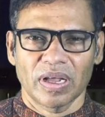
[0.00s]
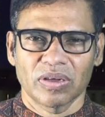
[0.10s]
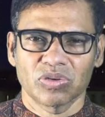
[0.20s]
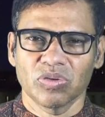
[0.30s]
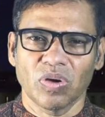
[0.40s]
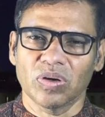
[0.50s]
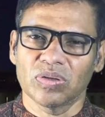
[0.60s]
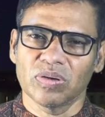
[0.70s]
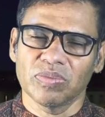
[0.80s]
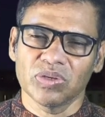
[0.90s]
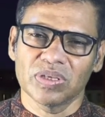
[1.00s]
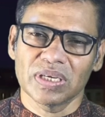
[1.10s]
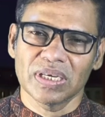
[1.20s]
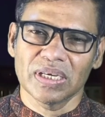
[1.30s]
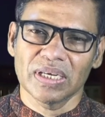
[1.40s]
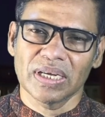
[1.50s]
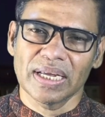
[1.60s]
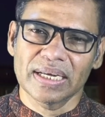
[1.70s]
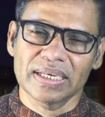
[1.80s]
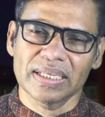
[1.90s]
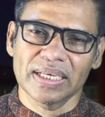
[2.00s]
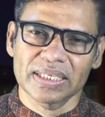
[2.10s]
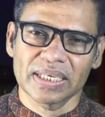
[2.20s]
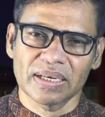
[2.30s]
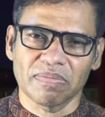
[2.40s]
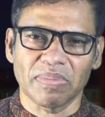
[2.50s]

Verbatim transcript: শুধু অর্থমন্ত্রী একটি দেশের